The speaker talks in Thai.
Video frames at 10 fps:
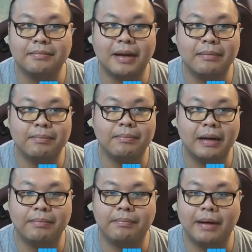ปั๊บ
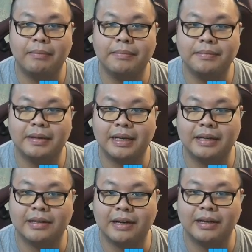ปั๊บปั๊บ
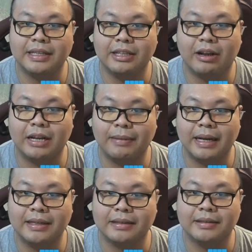ค่อยๆต่อยเข้าไป
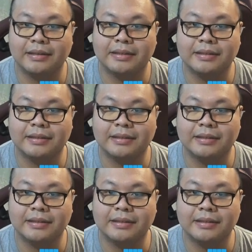อืม